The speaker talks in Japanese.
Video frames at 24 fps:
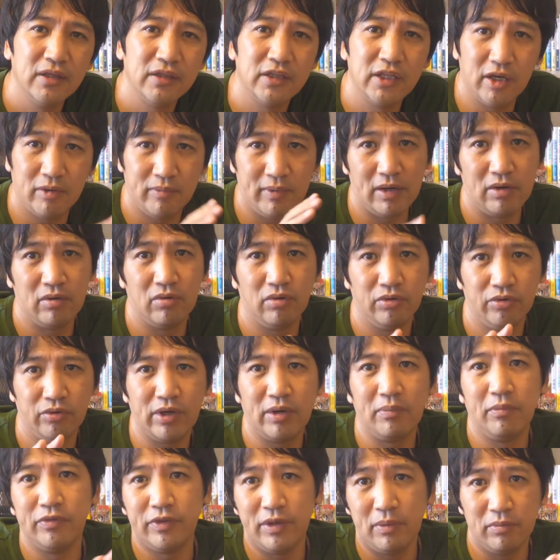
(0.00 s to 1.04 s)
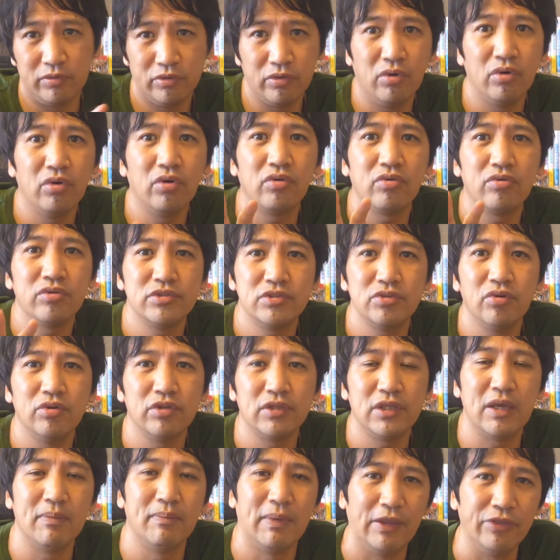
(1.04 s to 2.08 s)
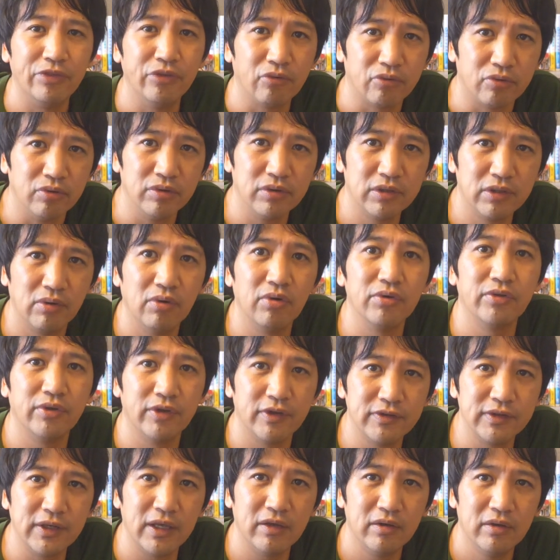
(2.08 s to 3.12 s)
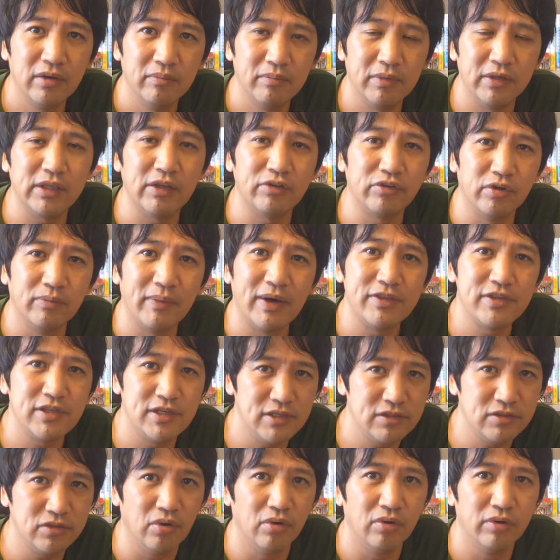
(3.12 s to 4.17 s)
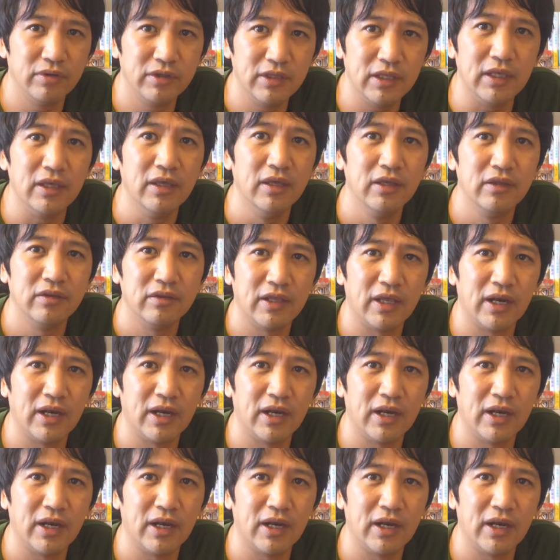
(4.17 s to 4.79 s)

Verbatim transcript: 電話番号とかも全部登録しといて待っとくということですねメタスの待ちリストに